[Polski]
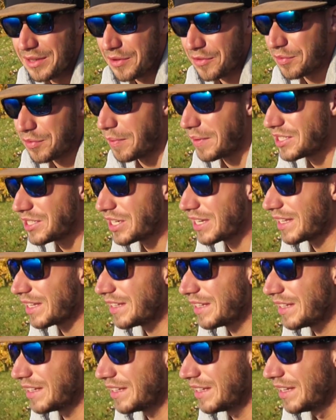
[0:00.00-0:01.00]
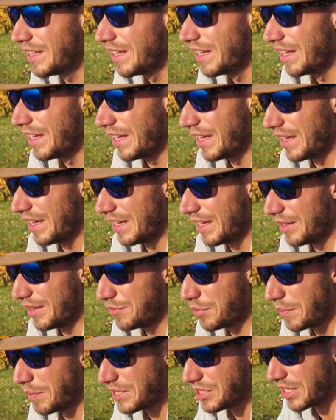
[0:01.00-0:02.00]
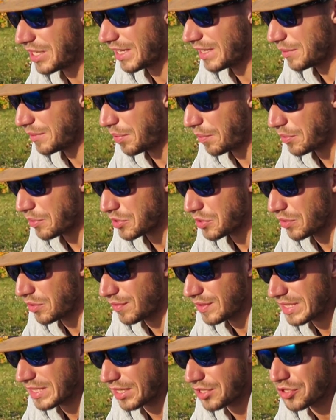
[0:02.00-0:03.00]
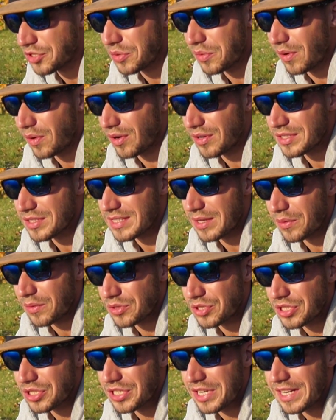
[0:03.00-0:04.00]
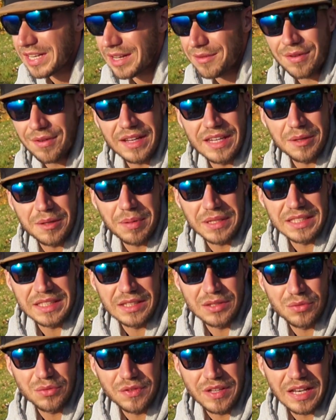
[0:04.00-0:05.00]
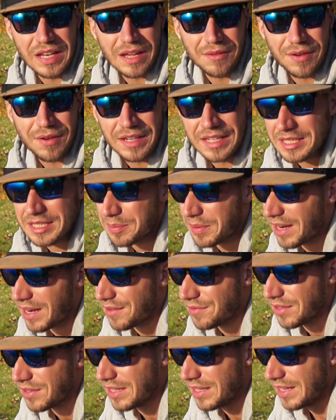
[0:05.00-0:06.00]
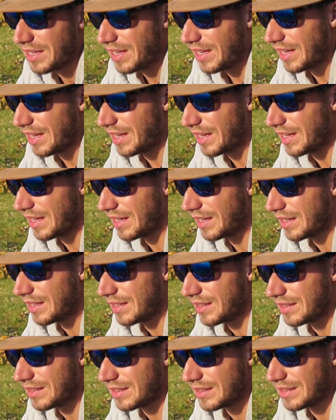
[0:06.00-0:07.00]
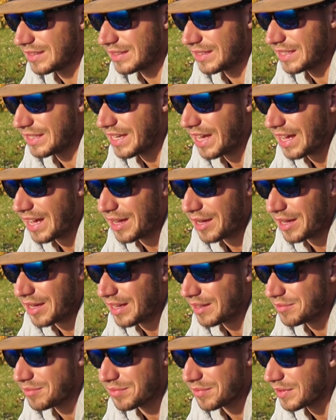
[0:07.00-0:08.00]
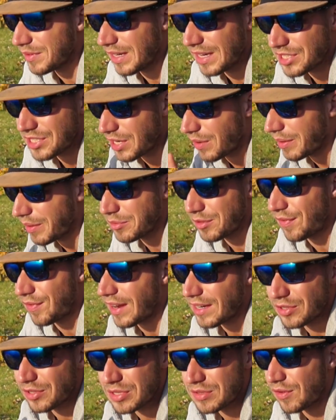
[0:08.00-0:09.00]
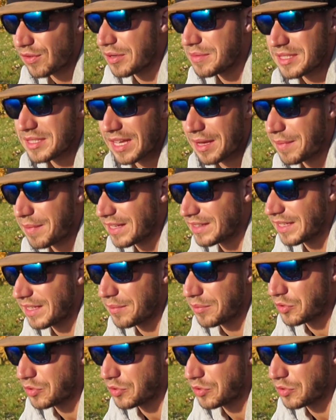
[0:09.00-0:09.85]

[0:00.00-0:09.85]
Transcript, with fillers: W momencie, kiedy, e, w momencie, kiedy po prostu wystarczyło założyć kilka fajnych patentów, kilka fajnych spraw, e, ja leciałem twardo swoim schematem,